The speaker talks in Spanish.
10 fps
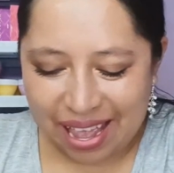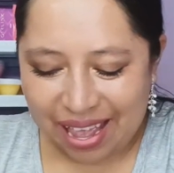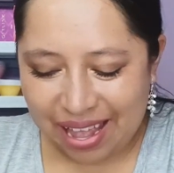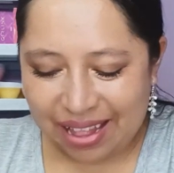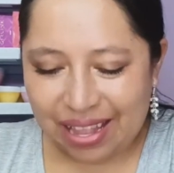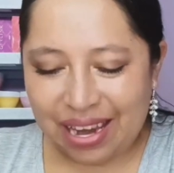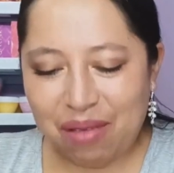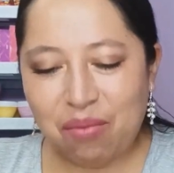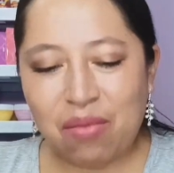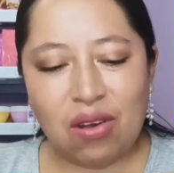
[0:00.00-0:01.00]
Eh,
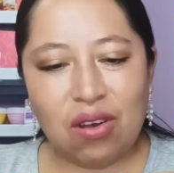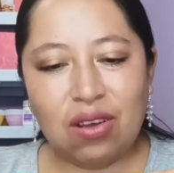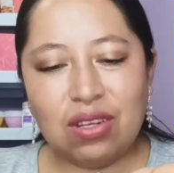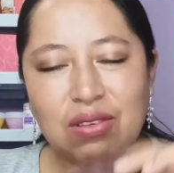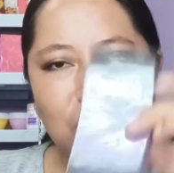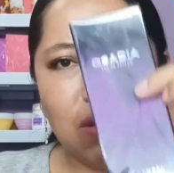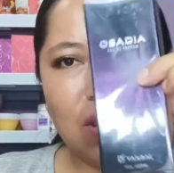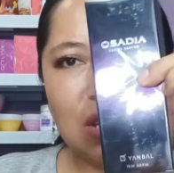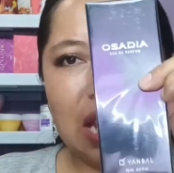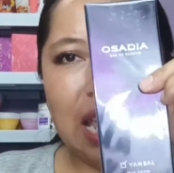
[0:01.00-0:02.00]
tenemos
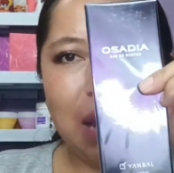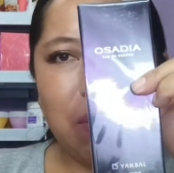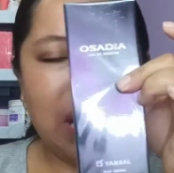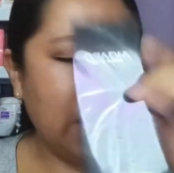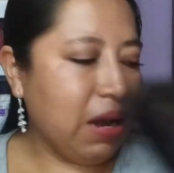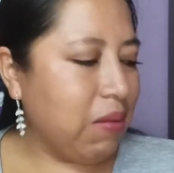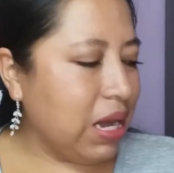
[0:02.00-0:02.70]
un osadía para